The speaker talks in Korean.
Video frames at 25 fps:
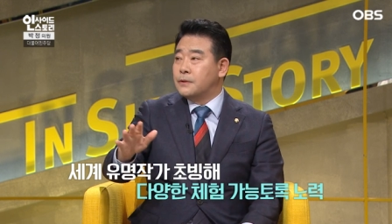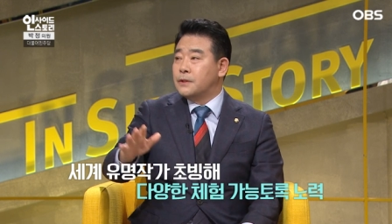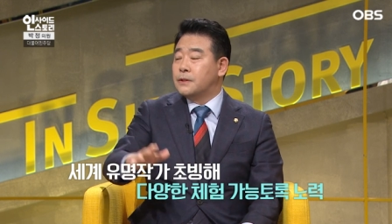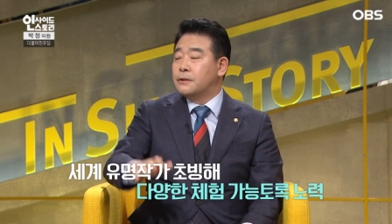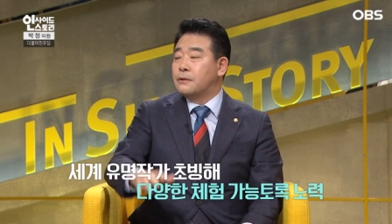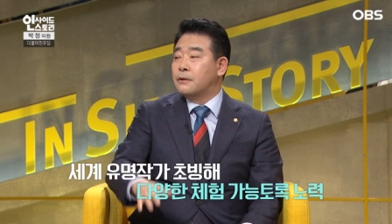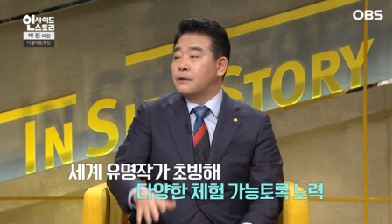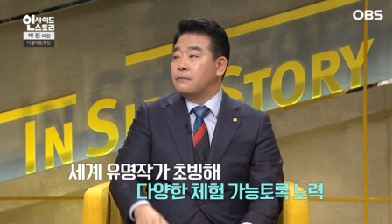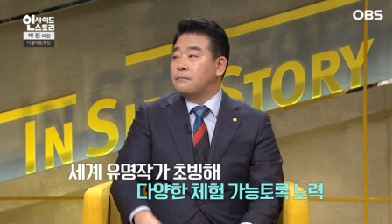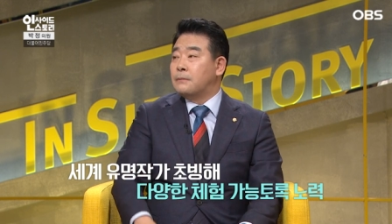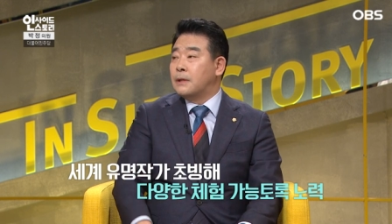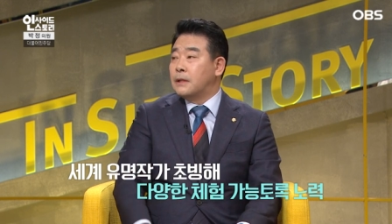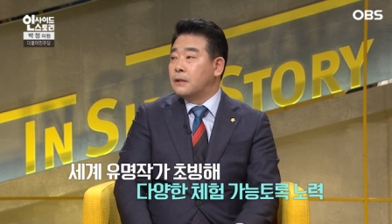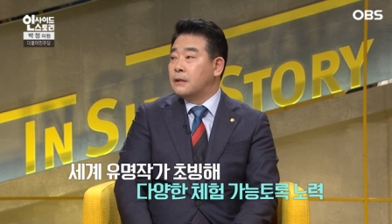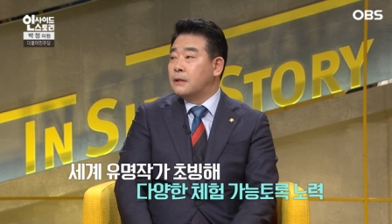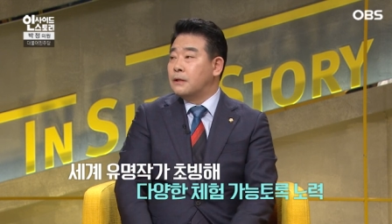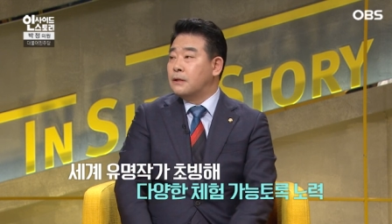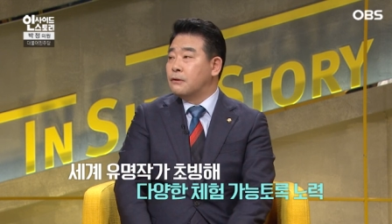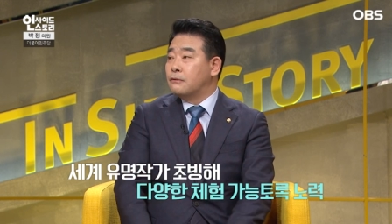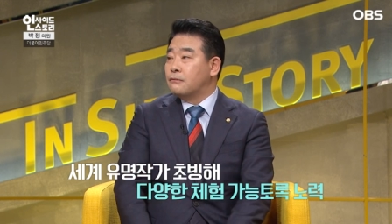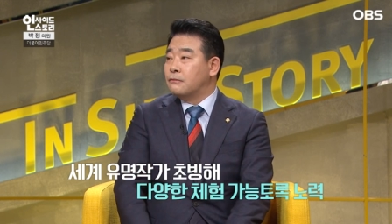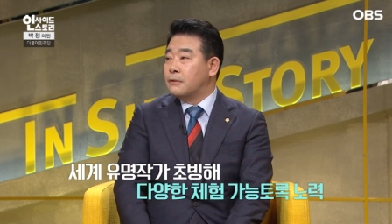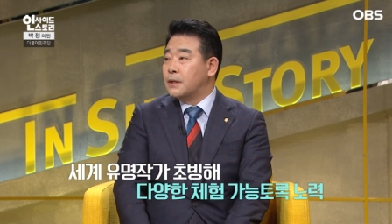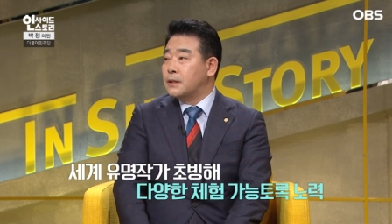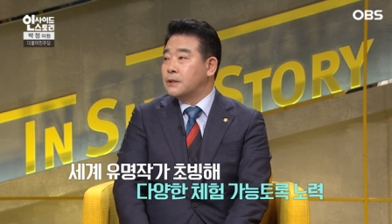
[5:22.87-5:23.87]
시설을
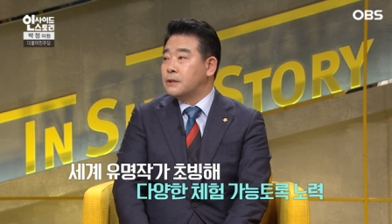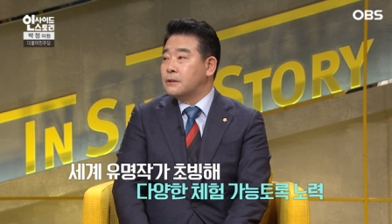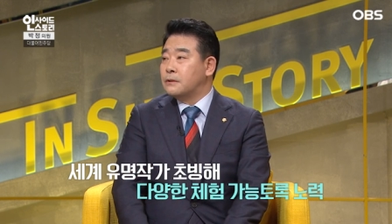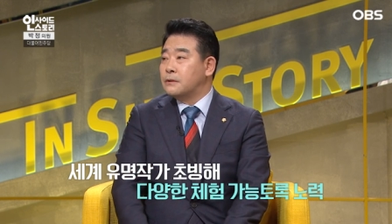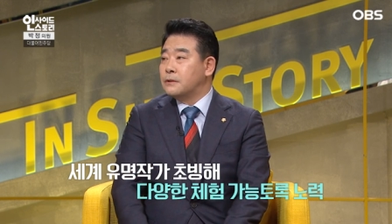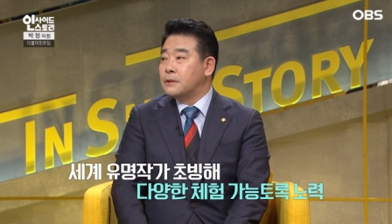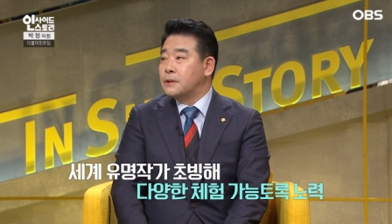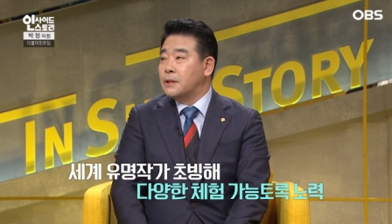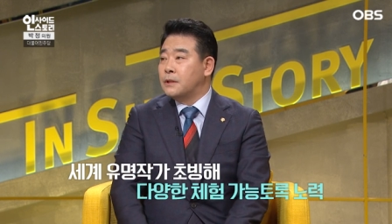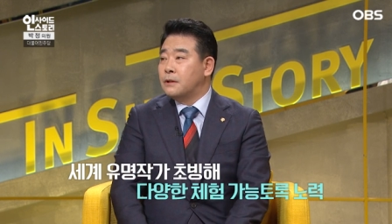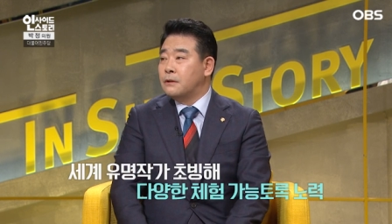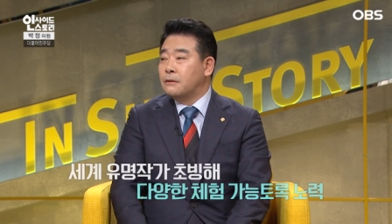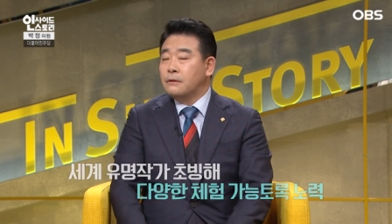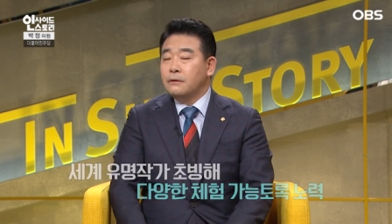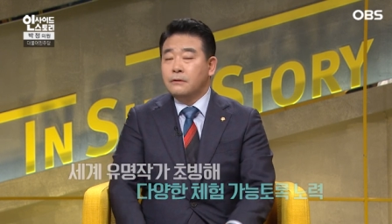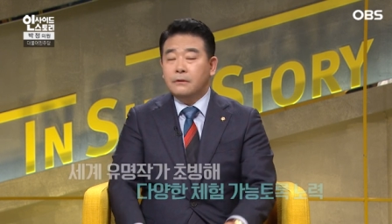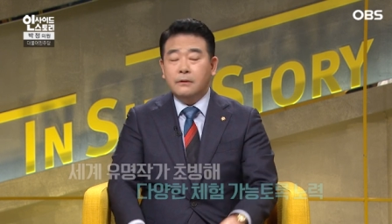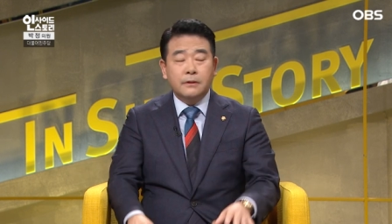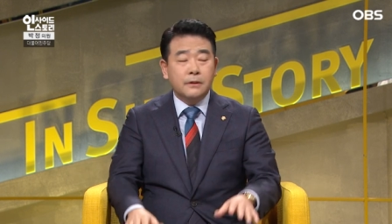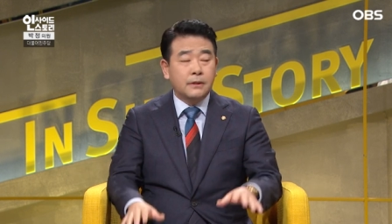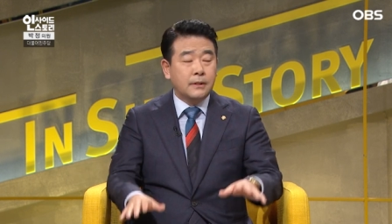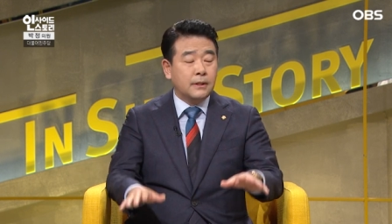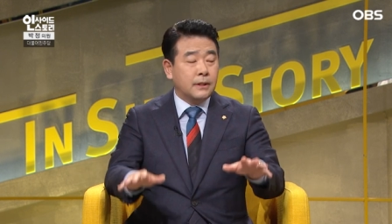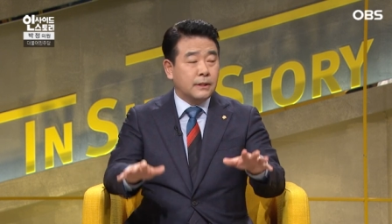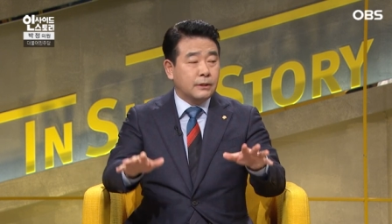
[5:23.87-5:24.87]
만들려고 하죠. 이제 이런
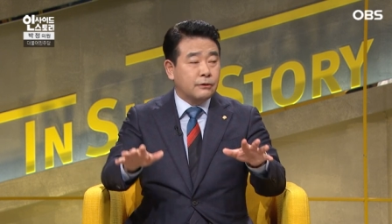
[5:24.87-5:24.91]
것들이